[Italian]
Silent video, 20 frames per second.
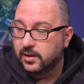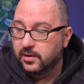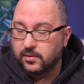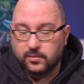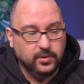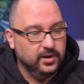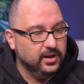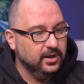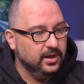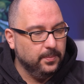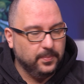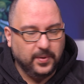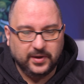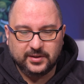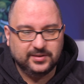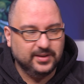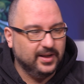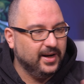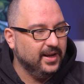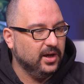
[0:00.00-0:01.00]
Quindi
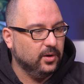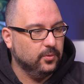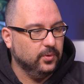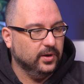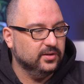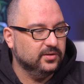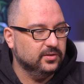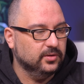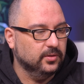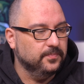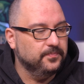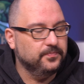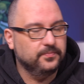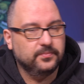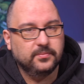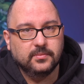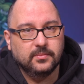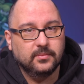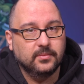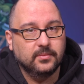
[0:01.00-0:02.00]
passerei a questo,
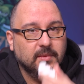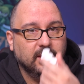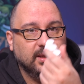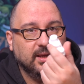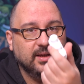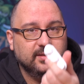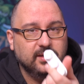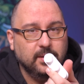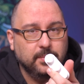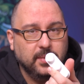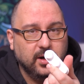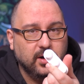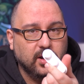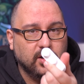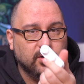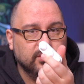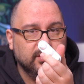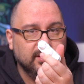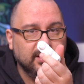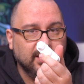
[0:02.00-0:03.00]
che sembra una
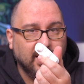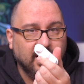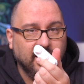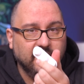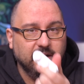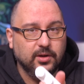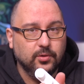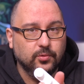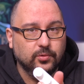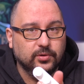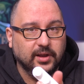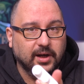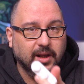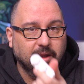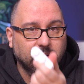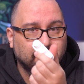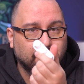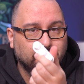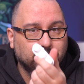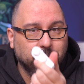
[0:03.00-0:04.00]
cosina
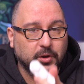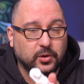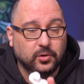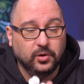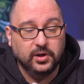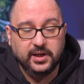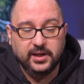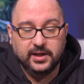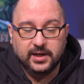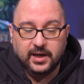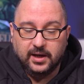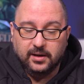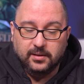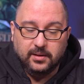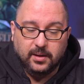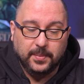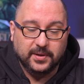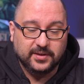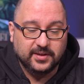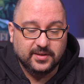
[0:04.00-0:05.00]
inutile, piccolina,
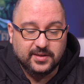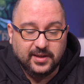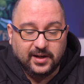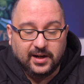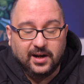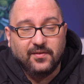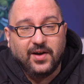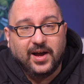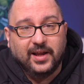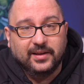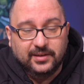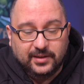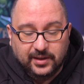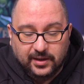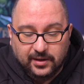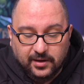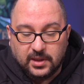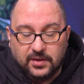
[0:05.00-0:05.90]
abbastanza irrilevante.